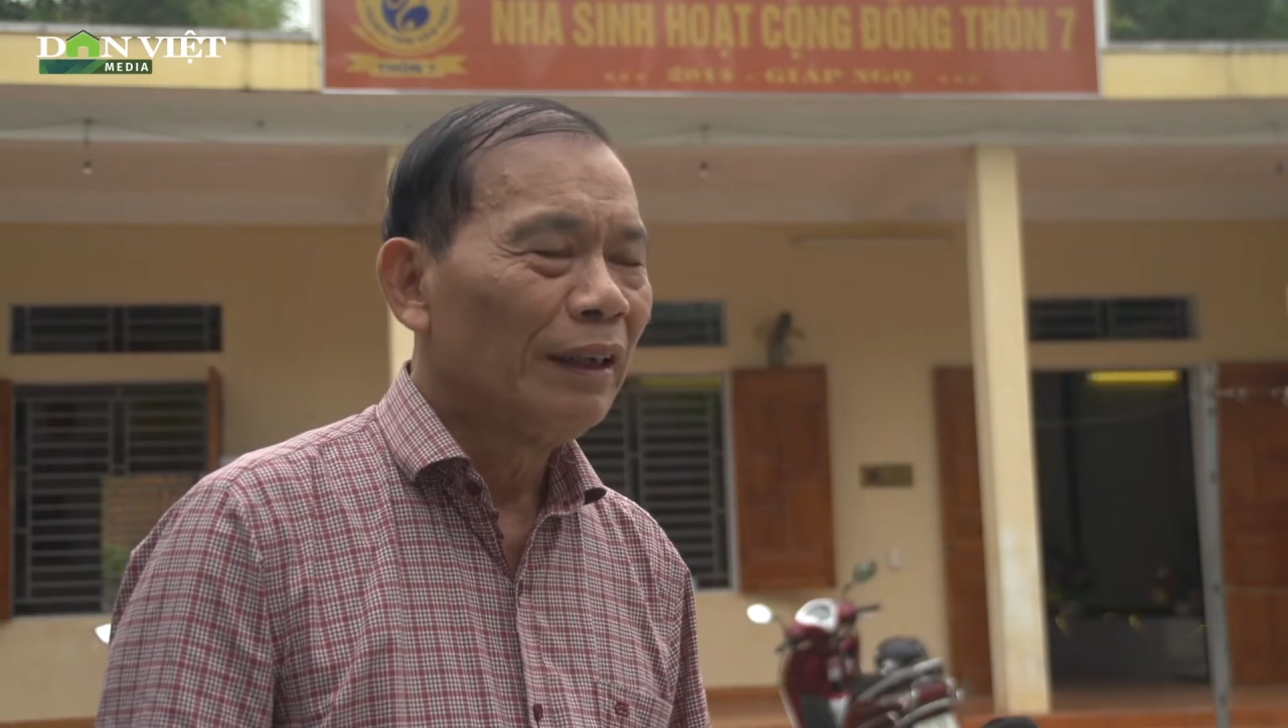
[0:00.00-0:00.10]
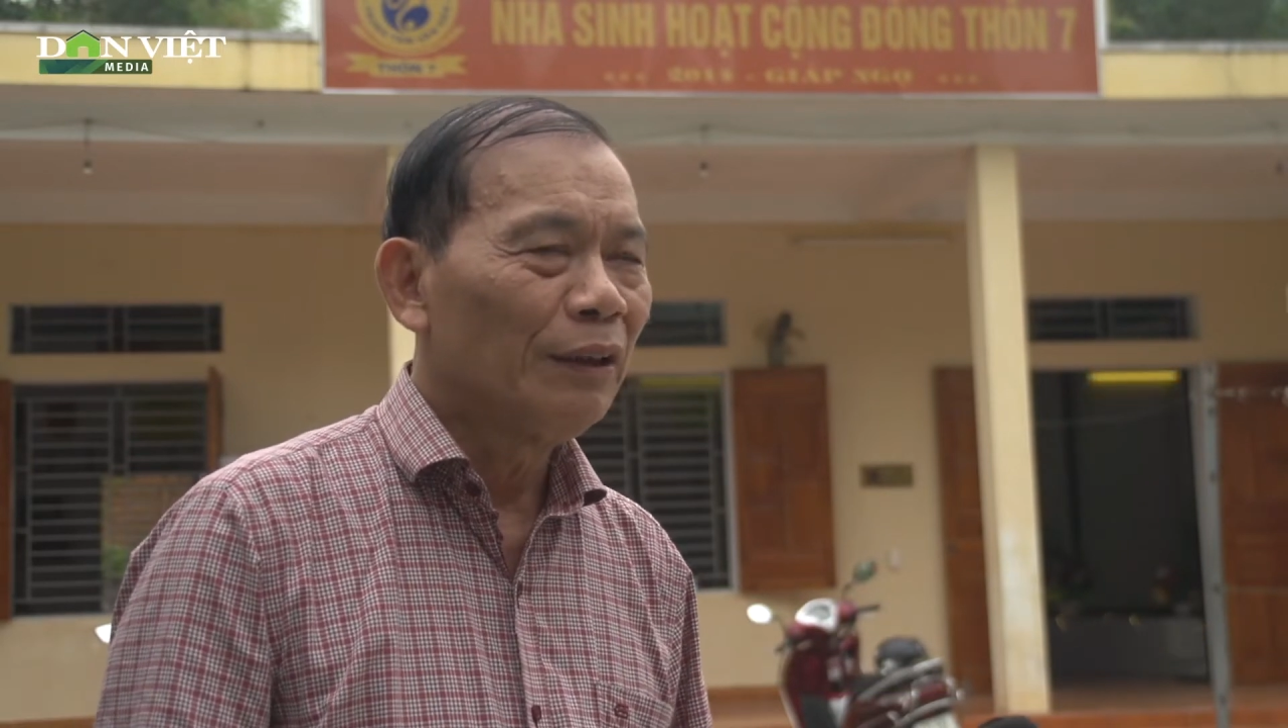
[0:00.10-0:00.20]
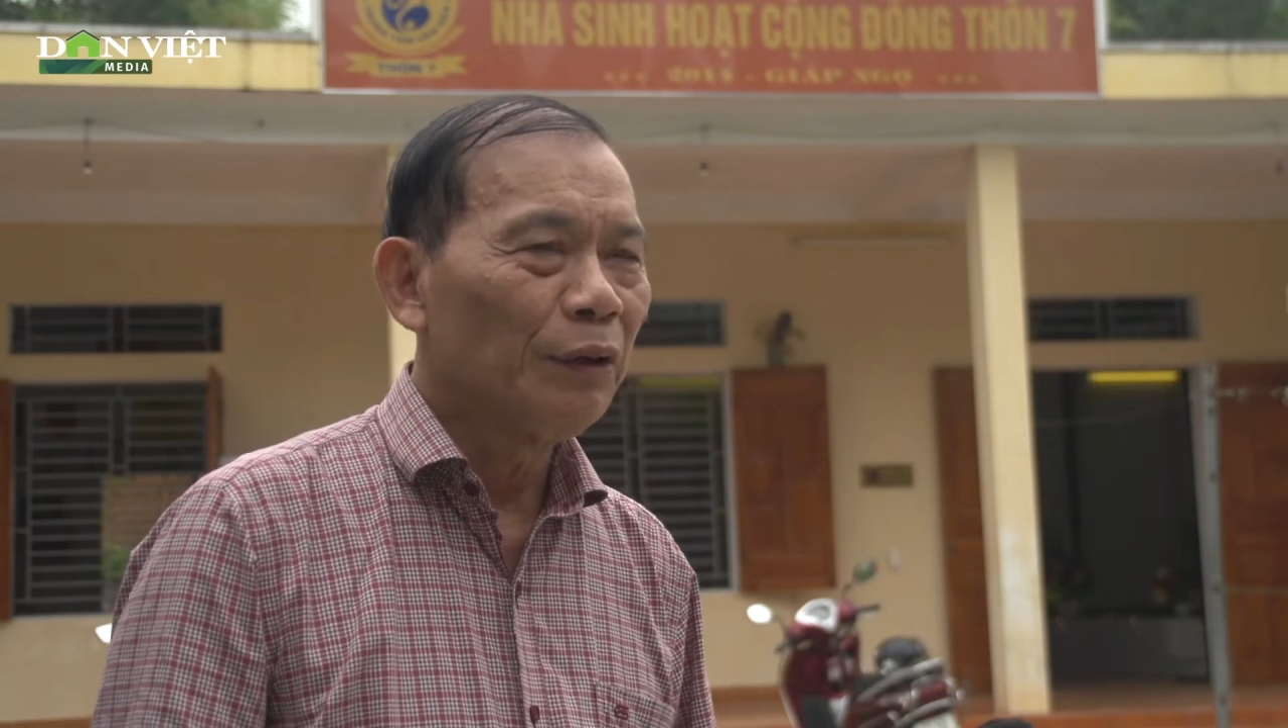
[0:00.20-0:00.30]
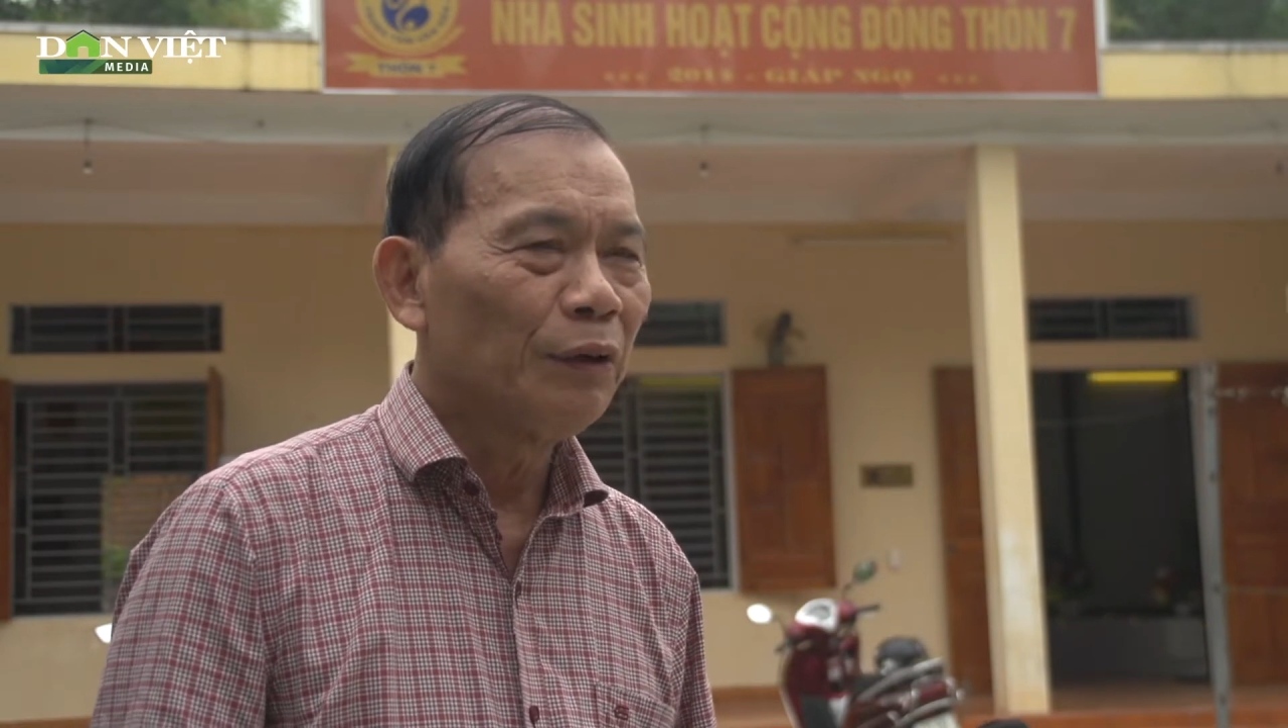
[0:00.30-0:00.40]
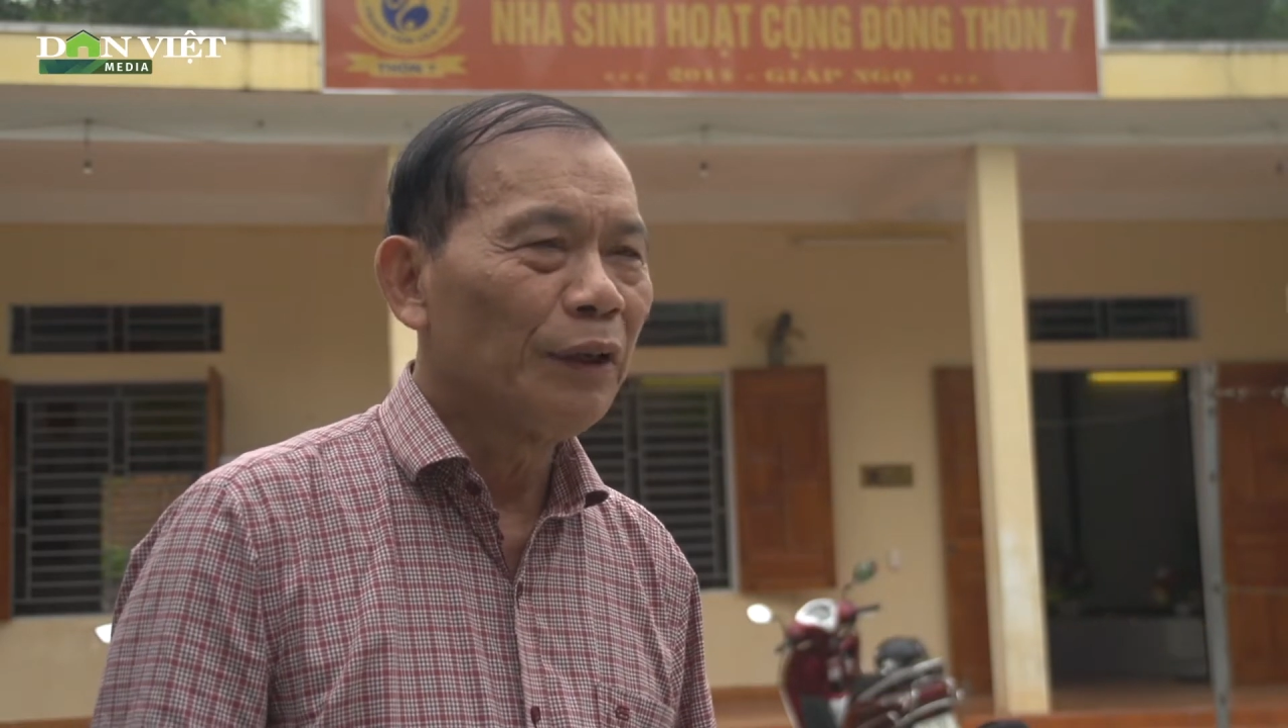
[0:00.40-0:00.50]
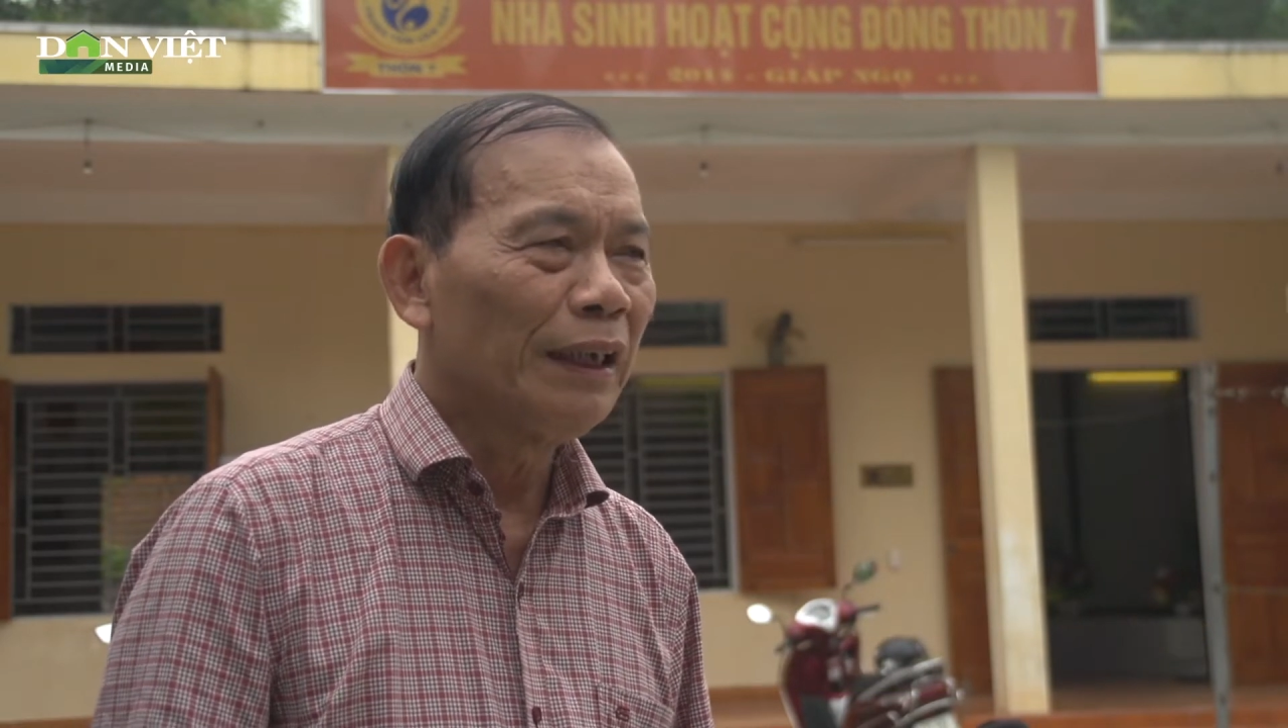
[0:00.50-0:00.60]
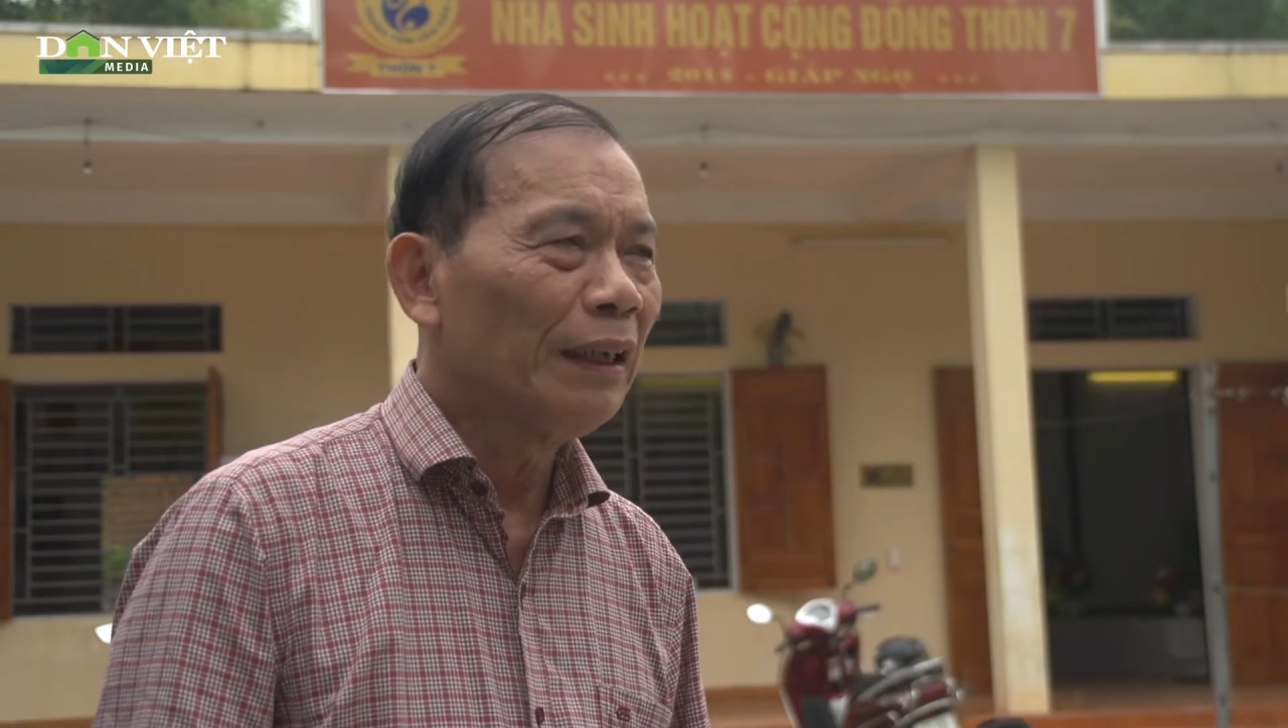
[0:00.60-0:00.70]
Cho nên tôi thấy